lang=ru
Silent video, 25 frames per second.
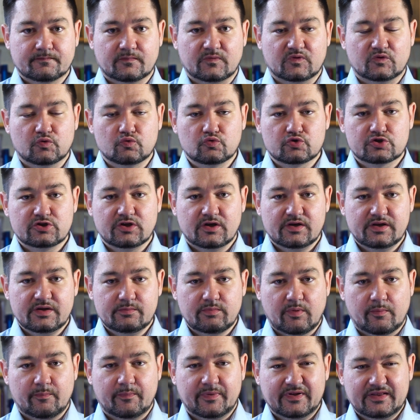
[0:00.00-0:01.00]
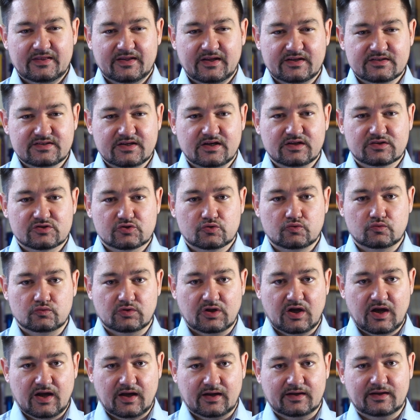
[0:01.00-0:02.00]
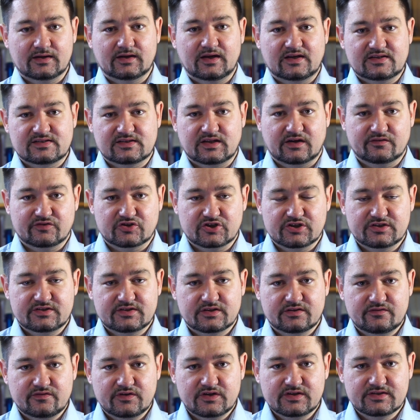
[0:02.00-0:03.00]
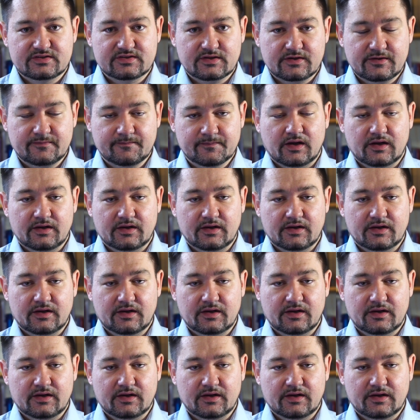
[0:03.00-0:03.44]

нужно либо поддать газку на оставшиеся двигатели,